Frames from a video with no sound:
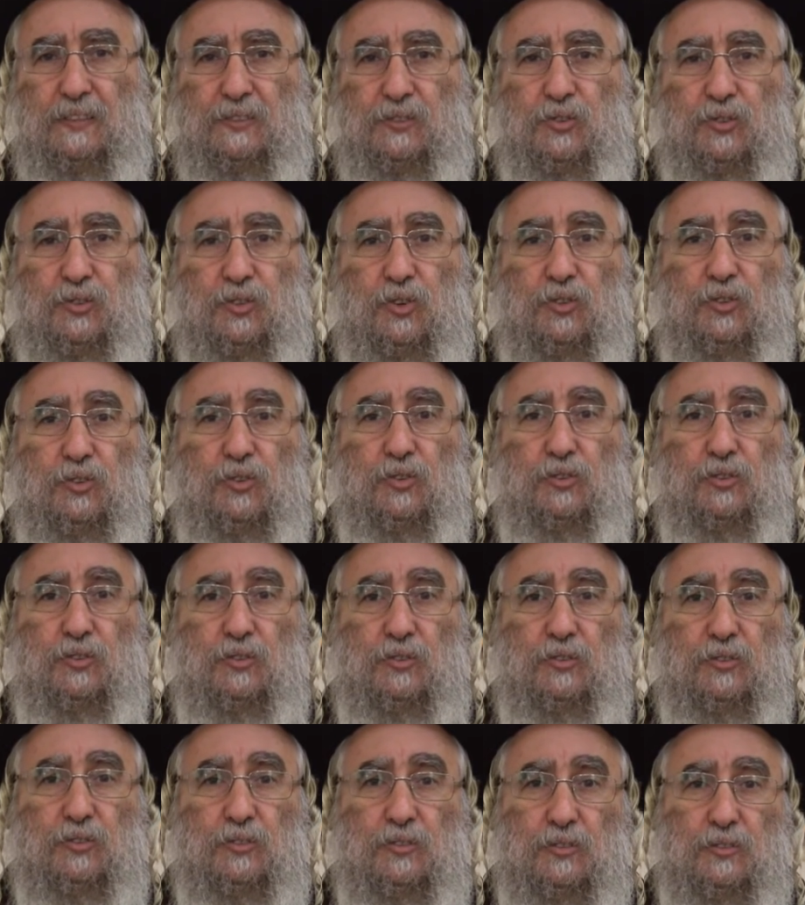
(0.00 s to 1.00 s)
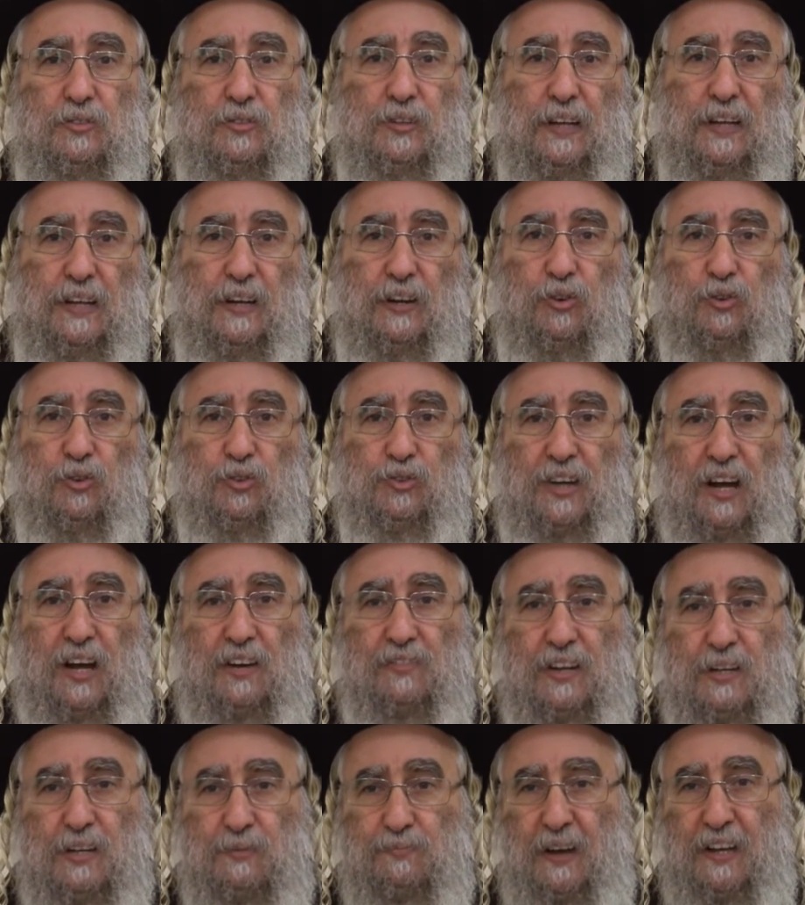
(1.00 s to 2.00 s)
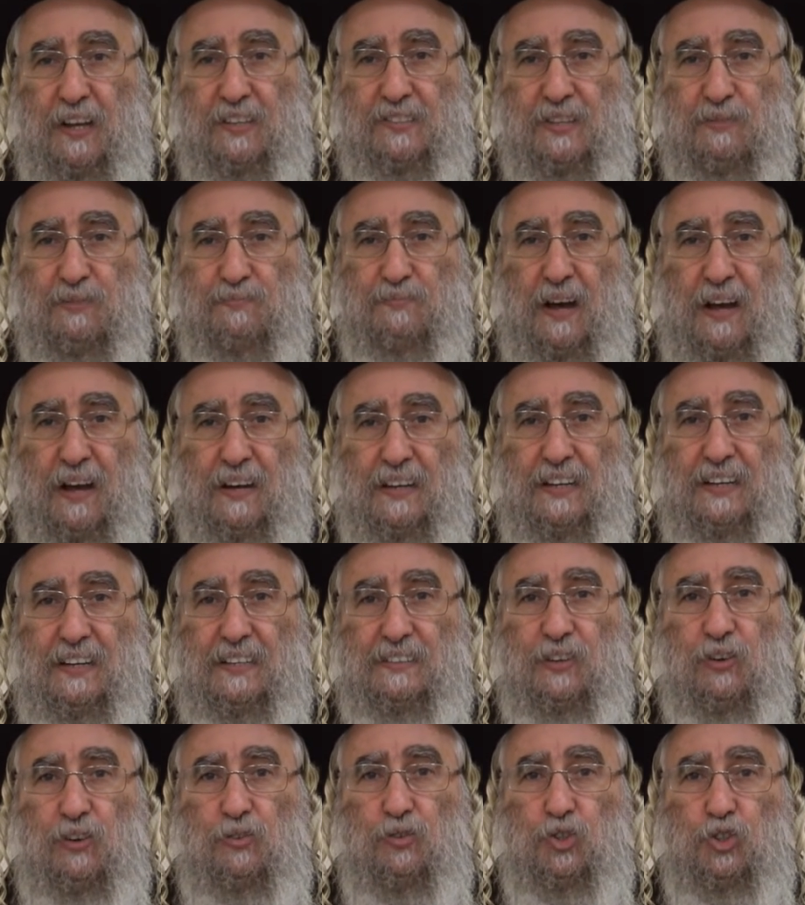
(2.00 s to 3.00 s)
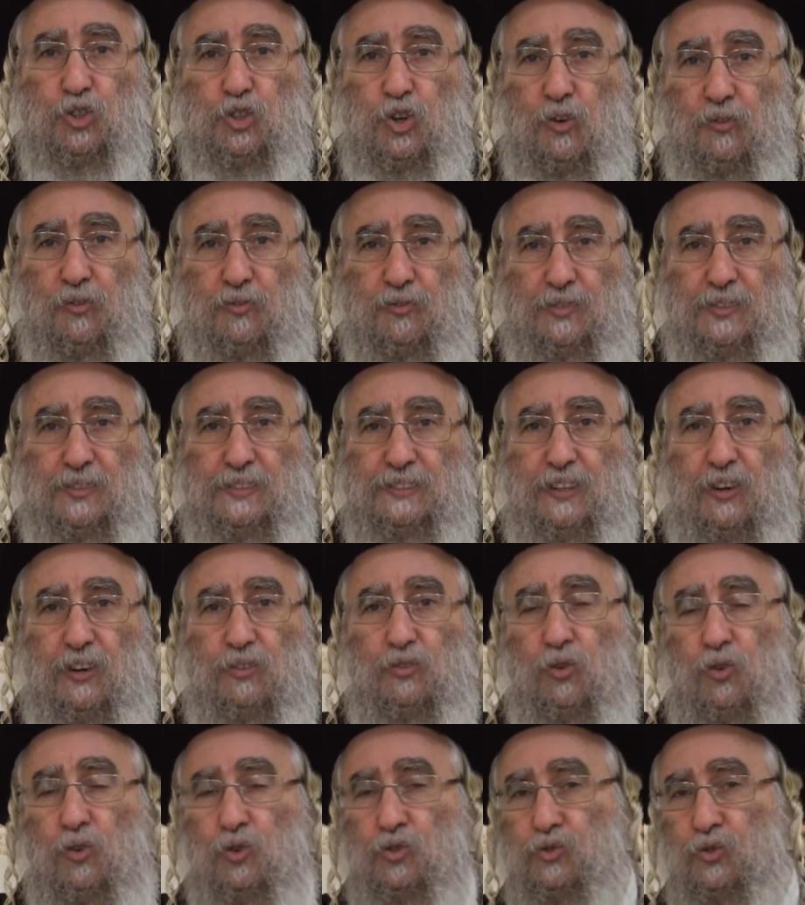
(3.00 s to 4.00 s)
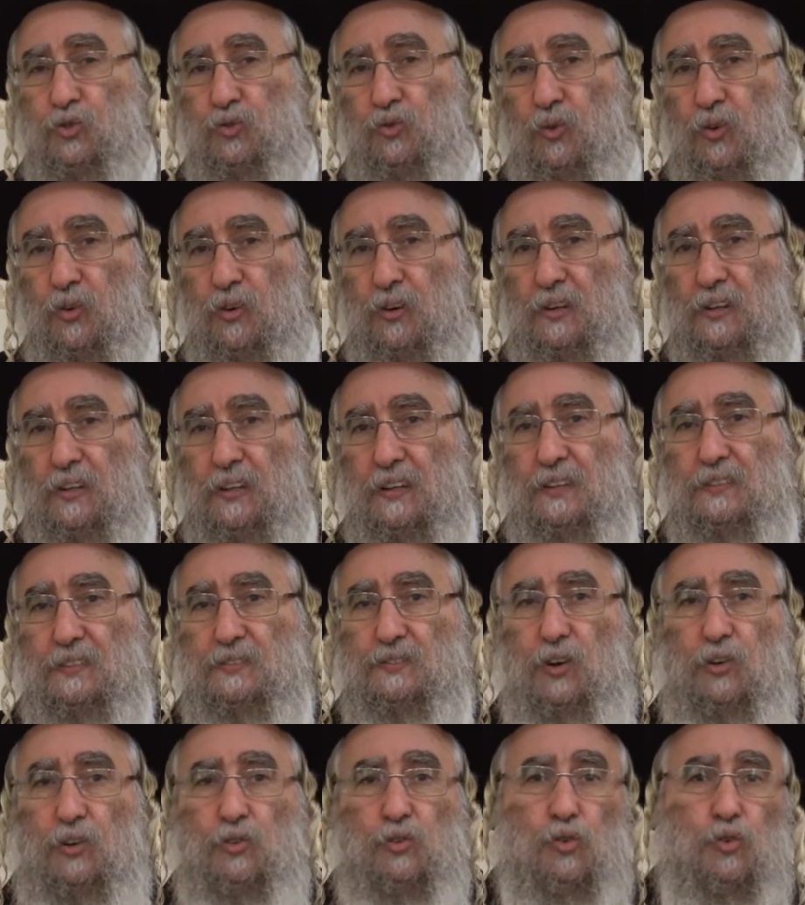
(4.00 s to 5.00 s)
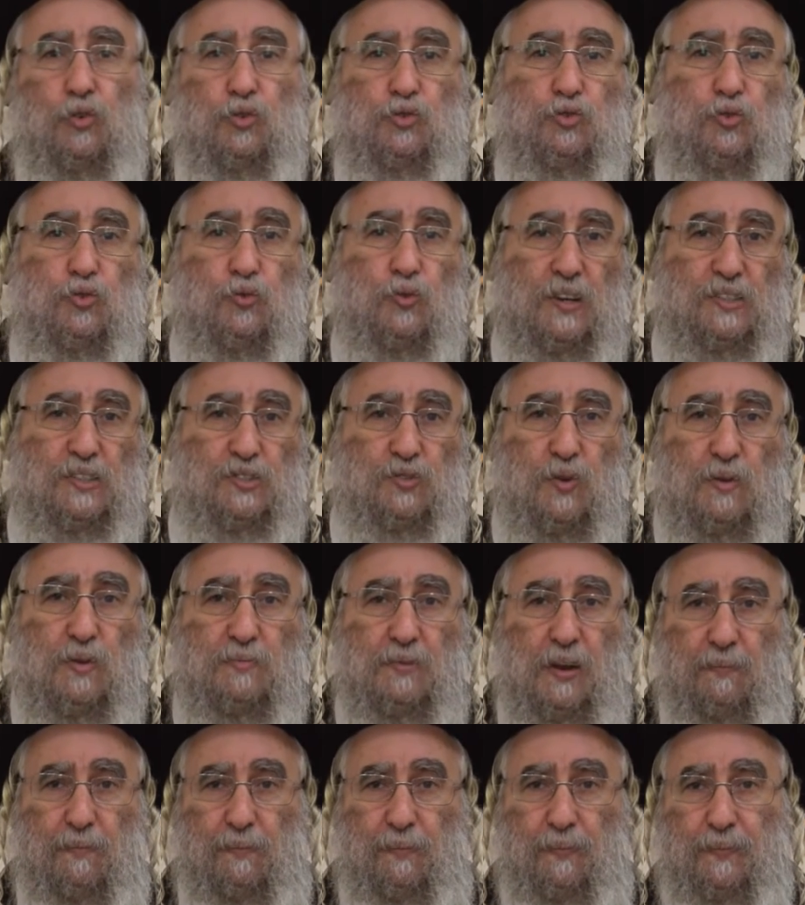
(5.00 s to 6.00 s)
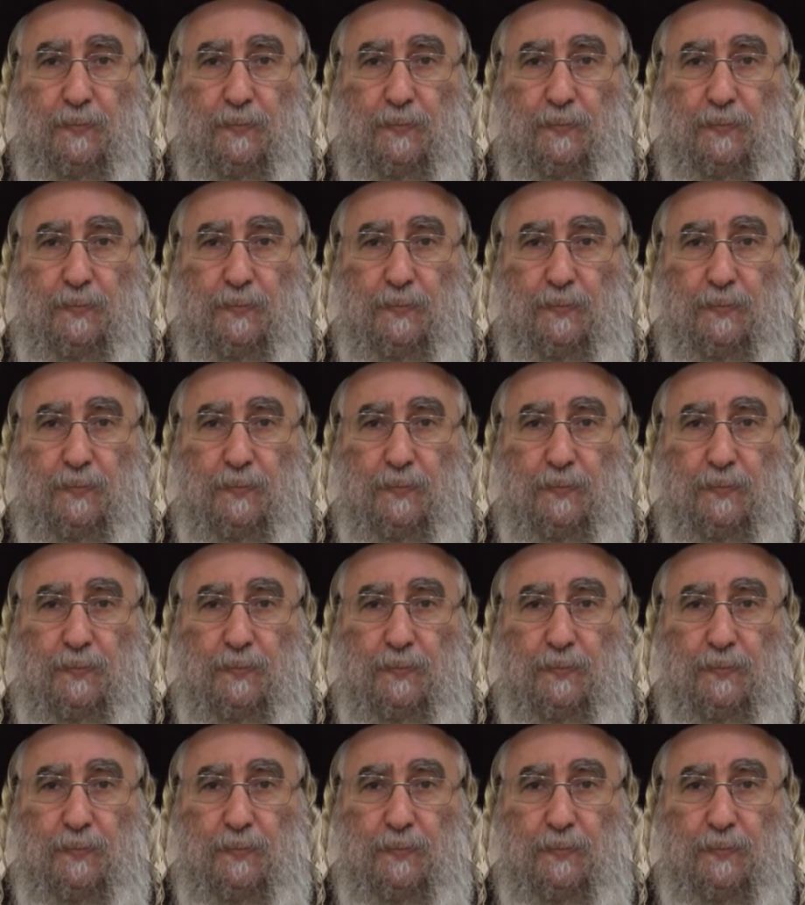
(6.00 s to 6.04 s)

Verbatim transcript: Donc le, le, travail principal, il est dans le chauve, dans le retour dans le retour à soi-même.